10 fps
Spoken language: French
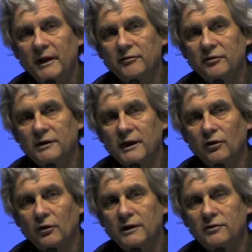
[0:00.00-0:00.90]
à évoquer
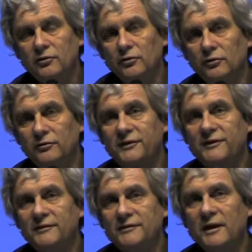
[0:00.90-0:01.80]
le risque d'une
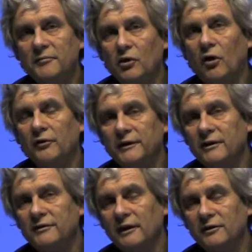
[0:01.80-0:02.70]
sixième grande
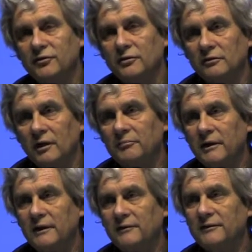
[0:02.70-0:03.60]
extinction
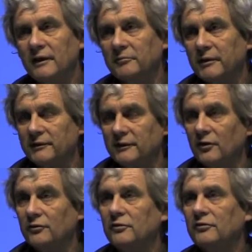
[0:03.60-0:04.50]
après les cinq
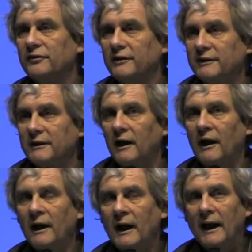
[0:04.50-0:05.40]
précédentes. Donc c'est dire
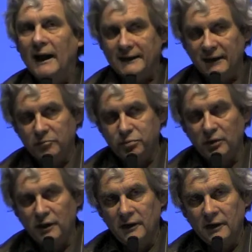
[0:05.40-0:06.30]
à quel
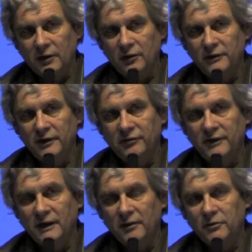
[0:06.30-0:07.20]
point le
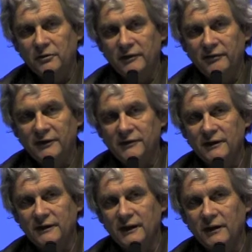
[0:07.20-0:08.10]
défi de la
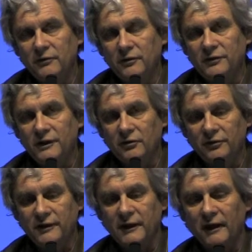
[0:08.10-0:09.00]
biodiversité est lui aussi
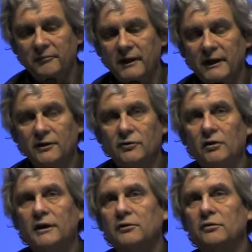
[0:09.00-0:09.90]
considérable. Mais
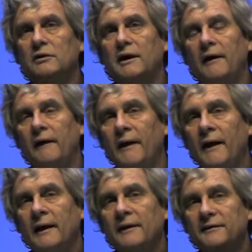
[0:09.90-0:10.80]
dans les deux cas,
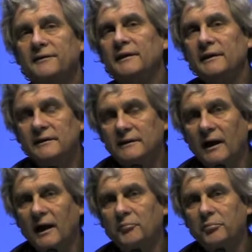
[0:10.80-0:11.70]
c'est
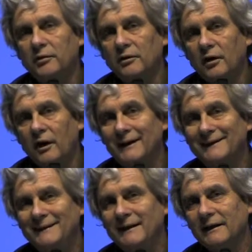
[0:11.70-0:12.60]
un rapport
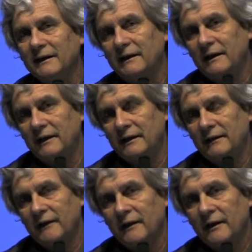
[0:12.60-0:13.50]

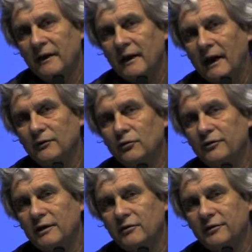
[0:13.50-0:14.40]
déréglé à nos
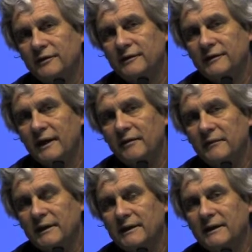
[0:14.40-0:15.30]
écosystèmes